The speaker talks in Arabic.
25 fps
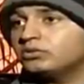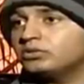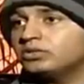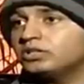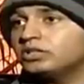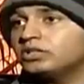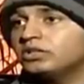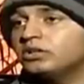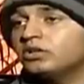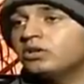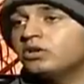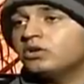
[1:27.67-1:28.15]

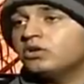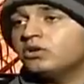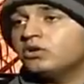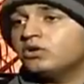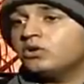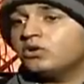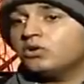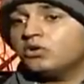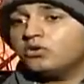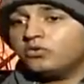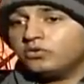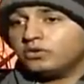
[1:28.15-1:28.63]
و
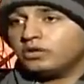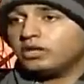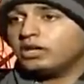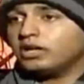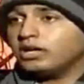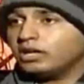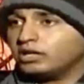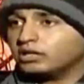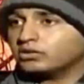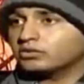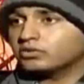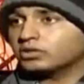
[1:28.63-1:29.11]
وفي
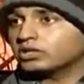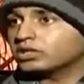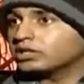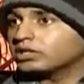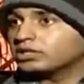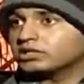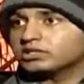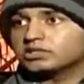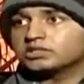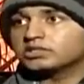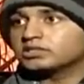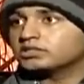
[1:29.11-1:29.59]
الآخر
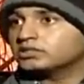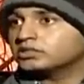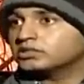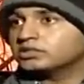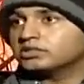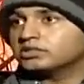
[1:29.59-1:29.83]
وقعت